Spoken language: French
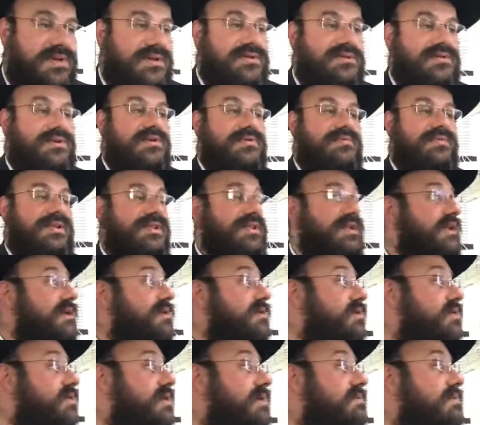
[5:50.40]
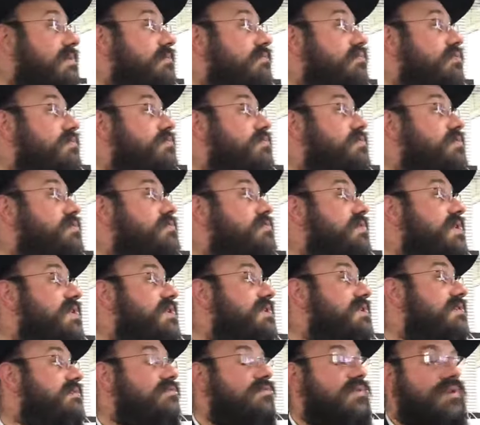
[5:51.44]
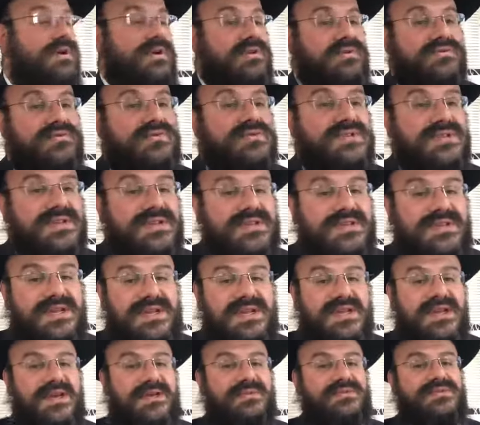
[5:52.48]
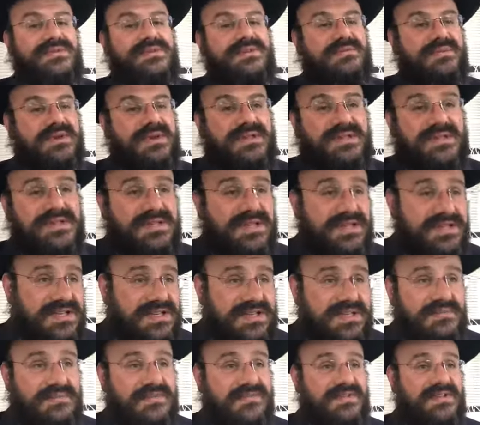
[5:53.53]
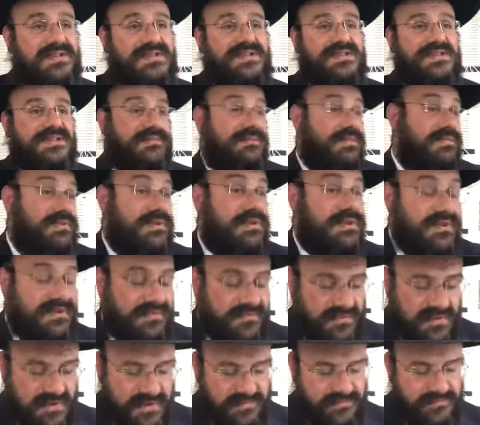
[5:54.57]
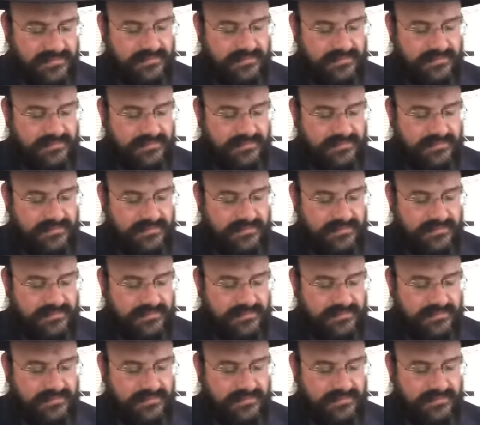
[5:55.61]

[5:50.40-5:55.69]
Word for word: dans le matériel que tu n'auras même plus besoin d'avoir tous ces salaires et tous ces mérites. Ce sera déjà tellement facile, tu n'as pas besoin d'en avoir.